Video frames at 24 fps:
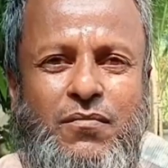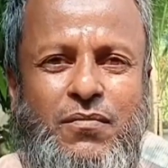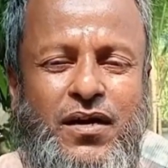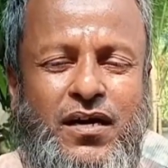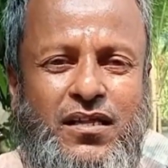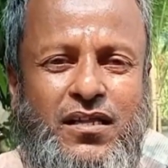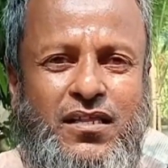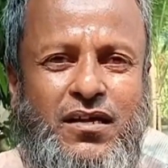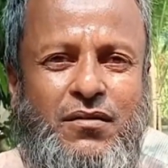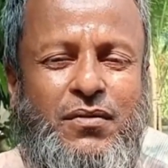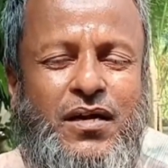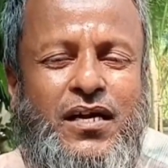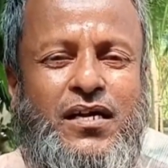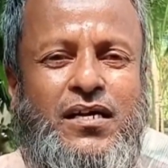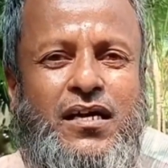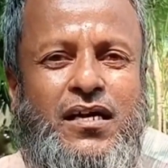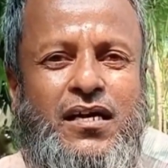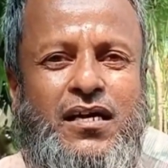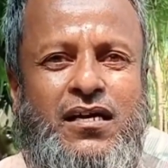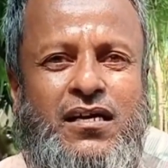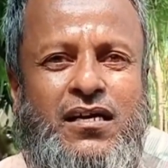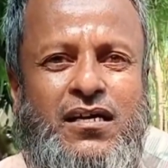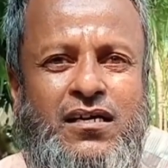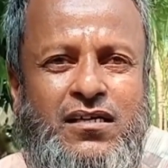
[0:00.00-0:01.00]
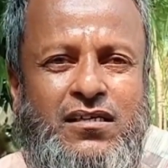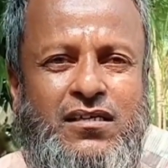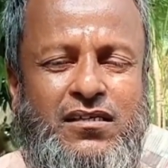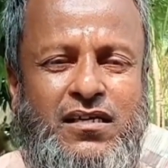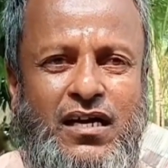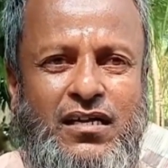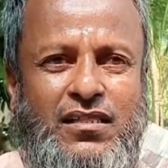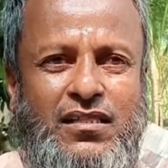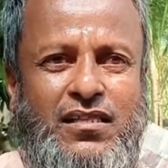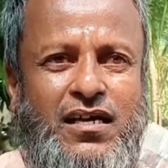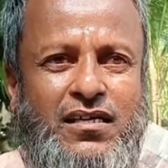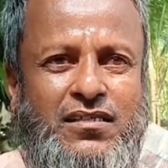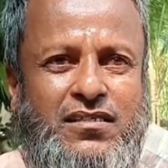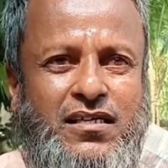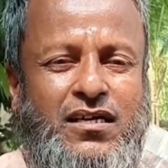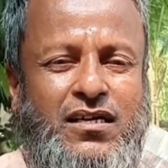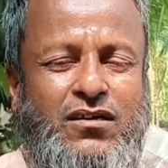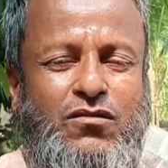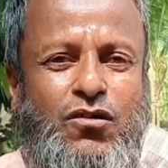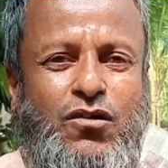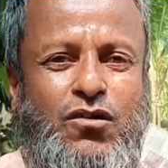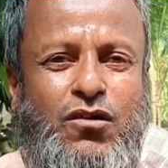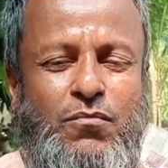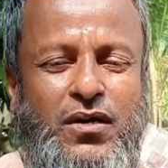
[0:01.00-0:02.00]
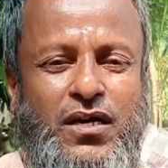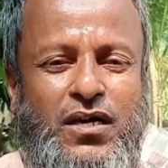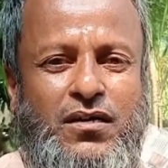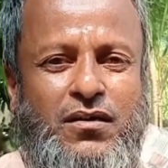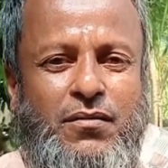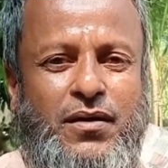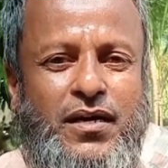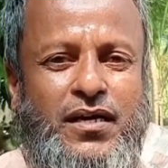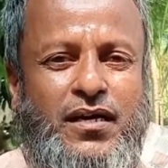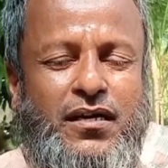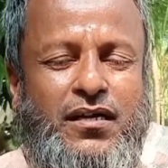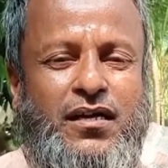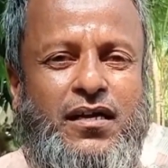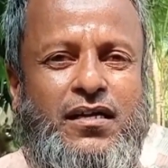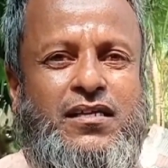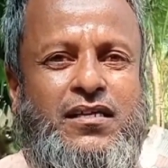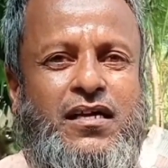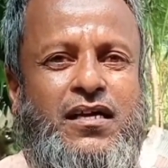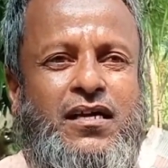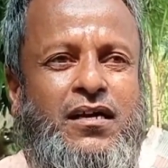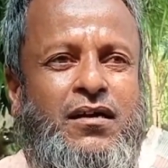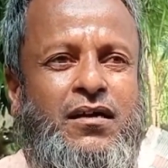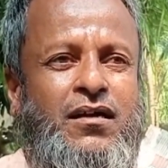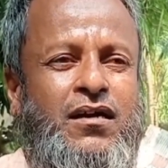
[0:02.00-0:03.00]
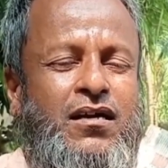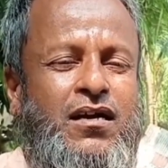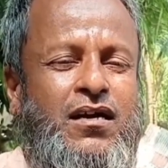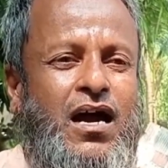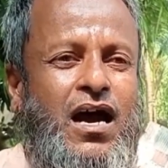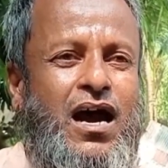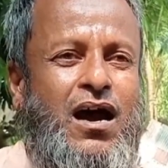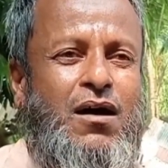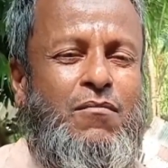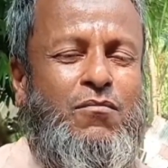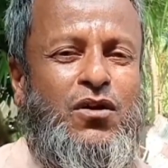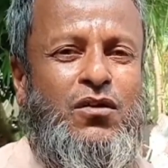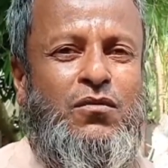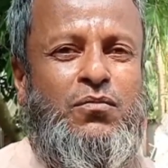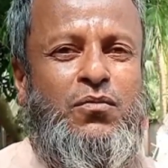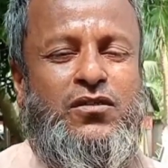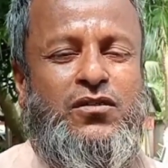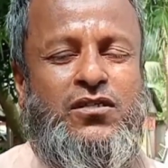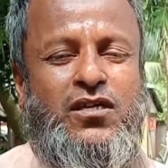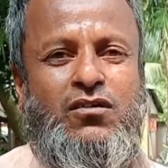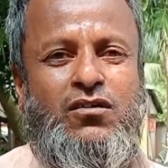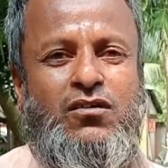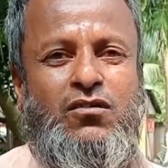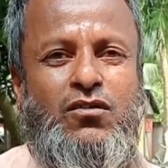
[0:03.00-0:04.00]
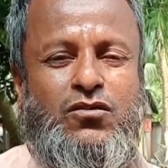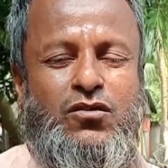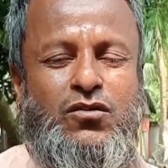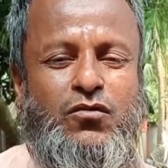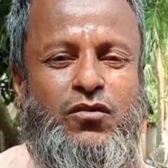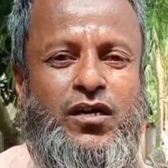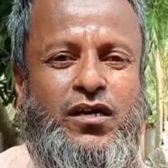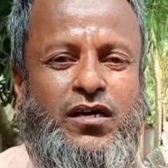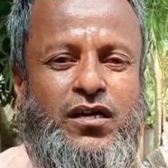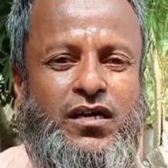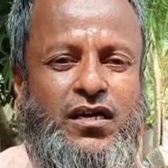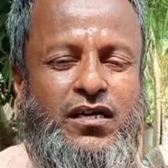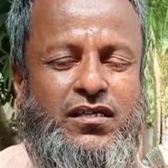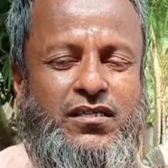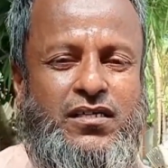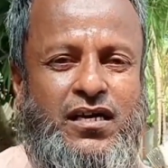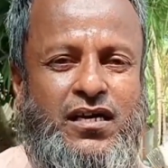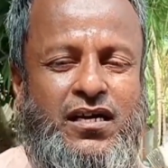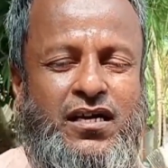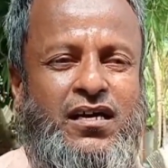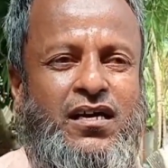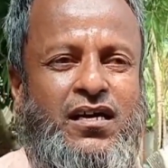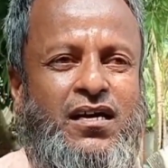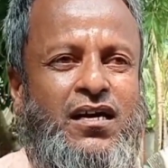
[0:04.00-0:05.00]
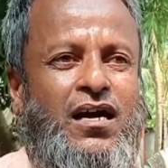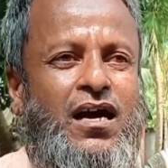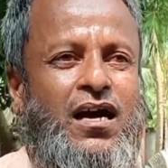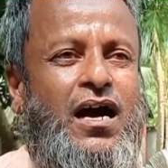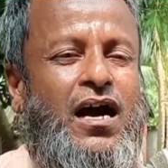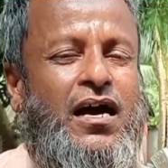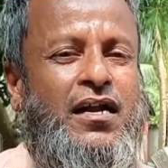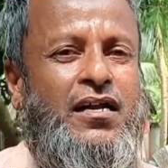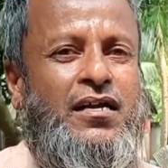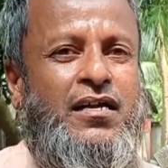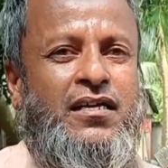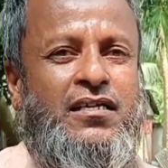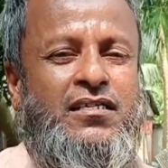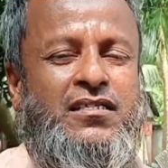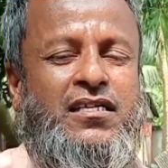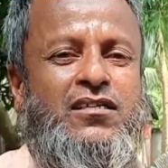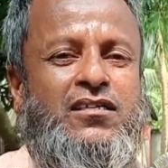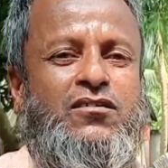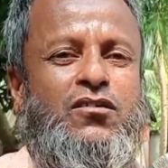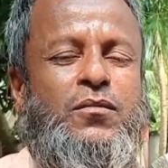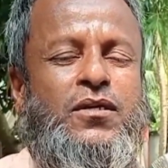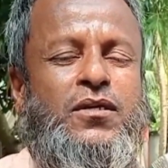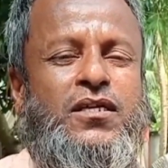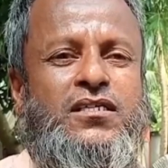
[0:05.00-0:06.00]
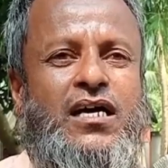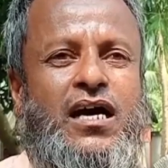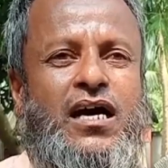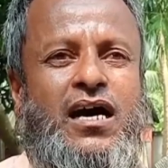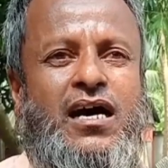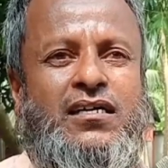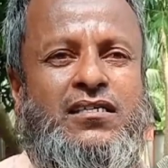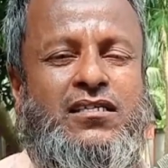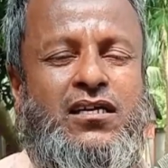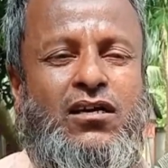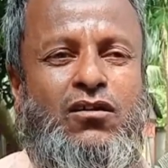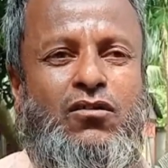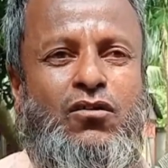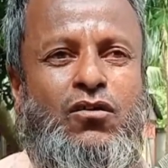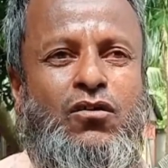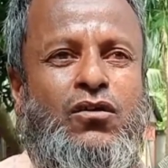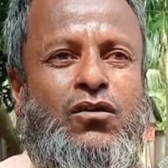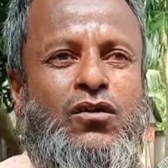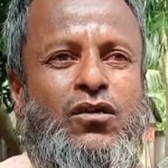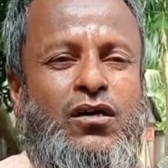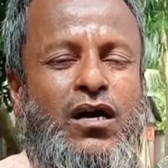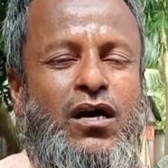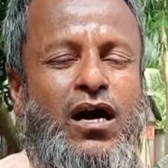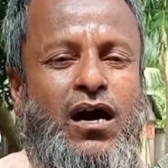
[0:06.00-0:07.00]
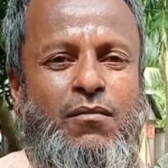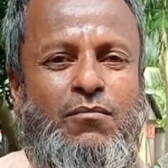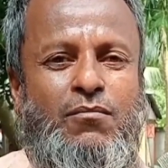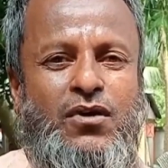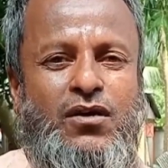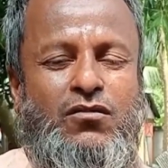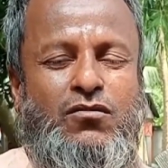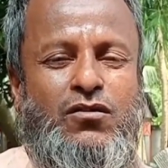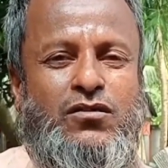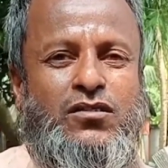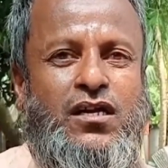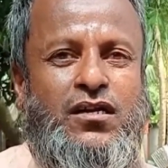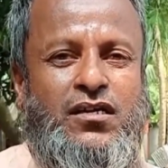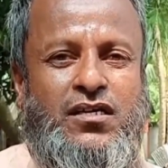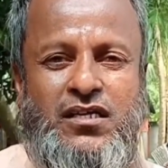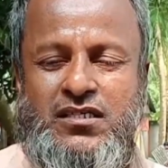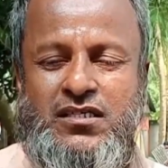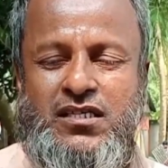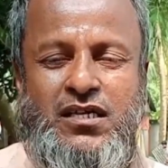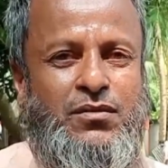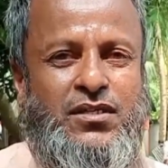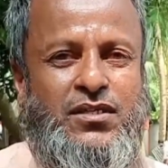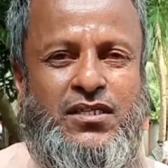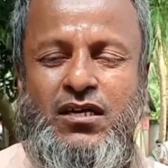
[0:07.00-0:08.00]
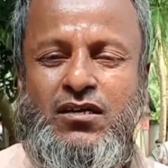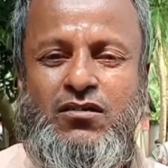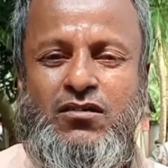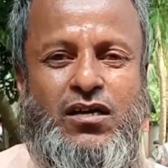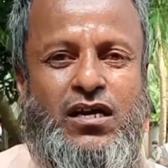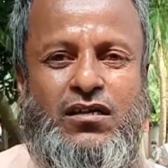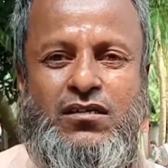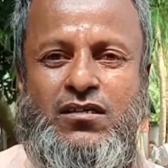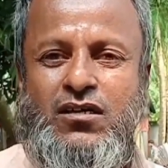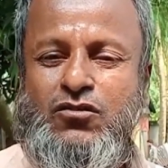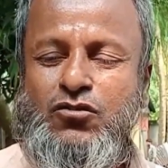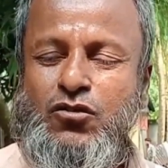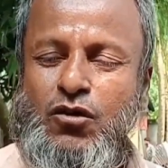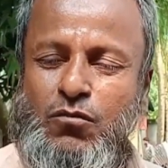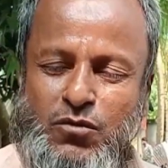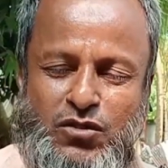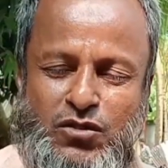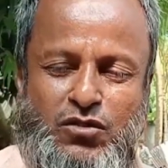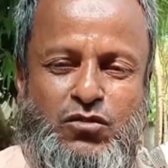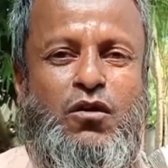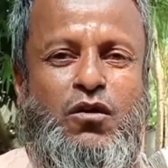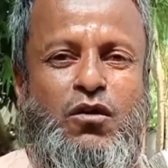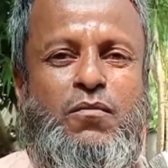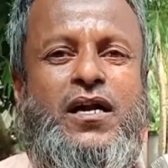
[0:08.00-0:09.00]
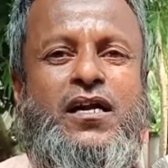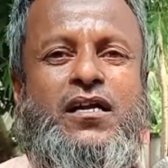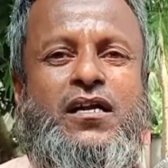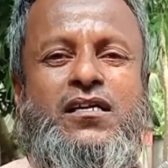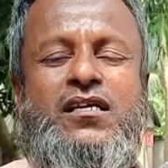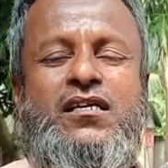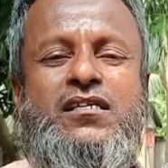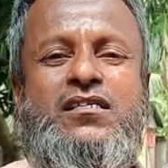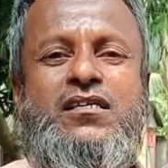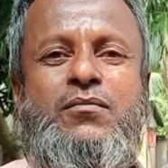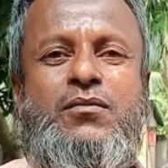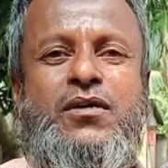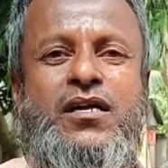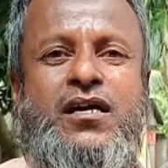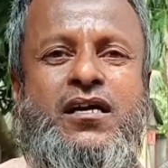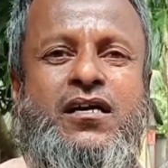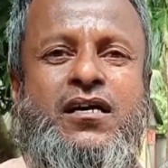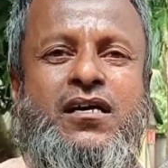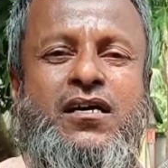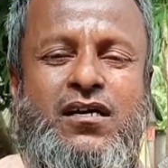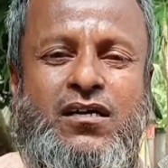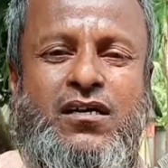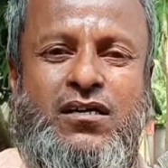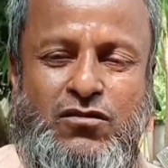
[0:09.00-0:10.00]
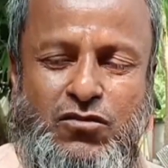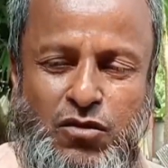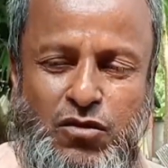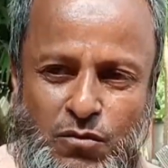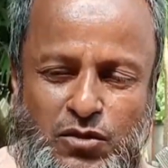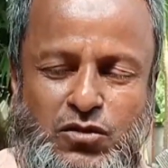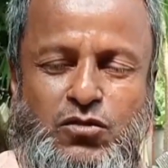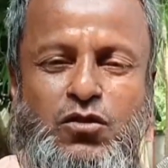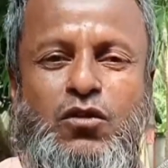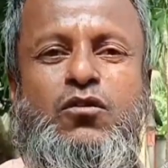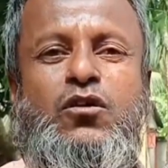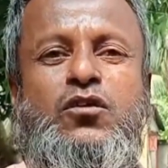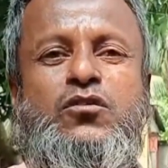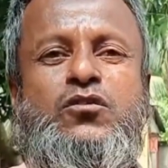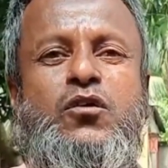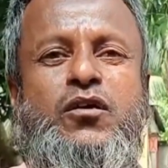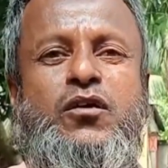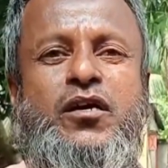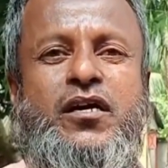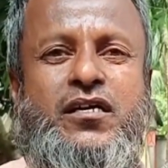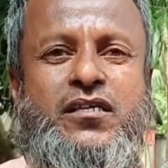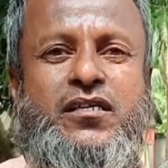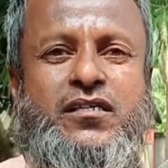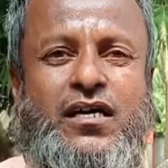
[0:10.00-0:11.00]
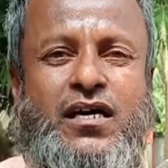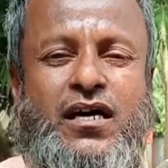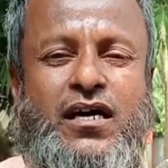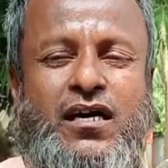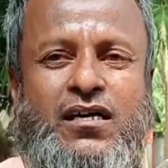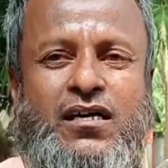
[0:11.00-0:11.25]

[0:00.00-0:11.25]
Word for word: বন্যার পানিতে ভেঙে দেখতেছে ঘর বিটে ভাঙে যেতে আমল ফসল নষ্ট হয়ে গেছে আর কৃষি জমি যা ছিল আমল করছিল কৃষি মিছি সমস্ত পানি গেছে বলে সমস্ত নষ্ট হয়ে